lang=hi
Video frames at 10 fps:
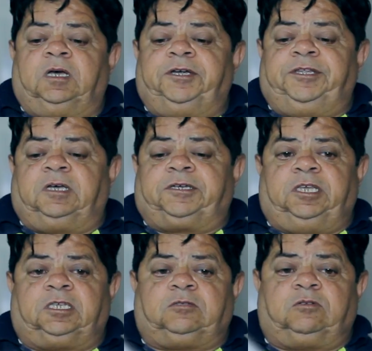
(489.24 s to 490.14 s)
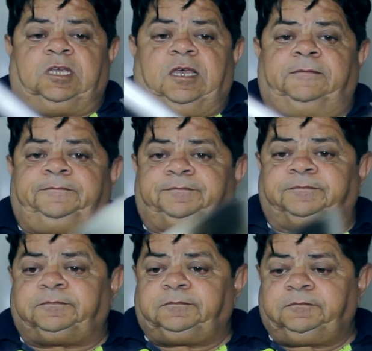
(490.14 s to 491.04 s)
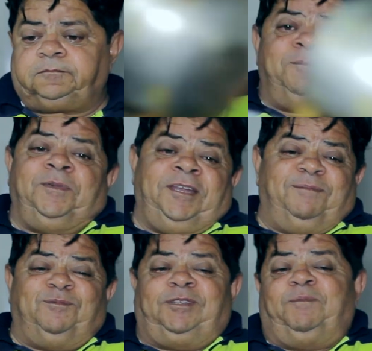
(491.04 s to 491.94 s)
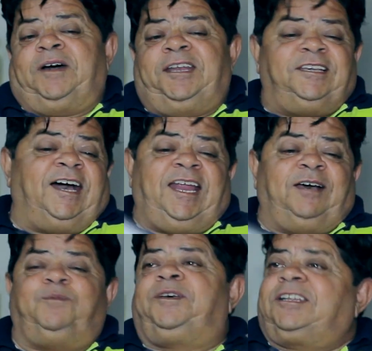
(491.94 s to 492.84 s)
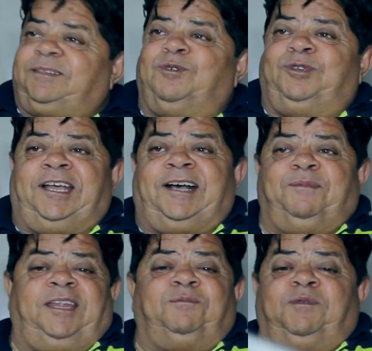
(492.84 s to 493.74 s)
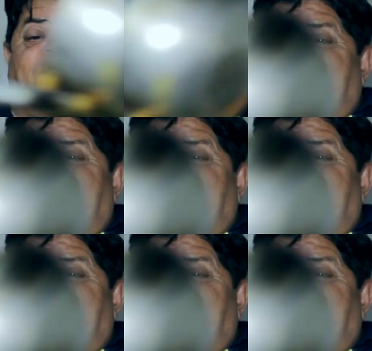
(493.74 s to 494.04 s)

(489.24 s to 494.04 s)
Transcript: हांडी का टेस्ट होता है मेरे मुंह में पानी आ रहा है वो भी ख़त्म हो जाएगा मेरे मुंह में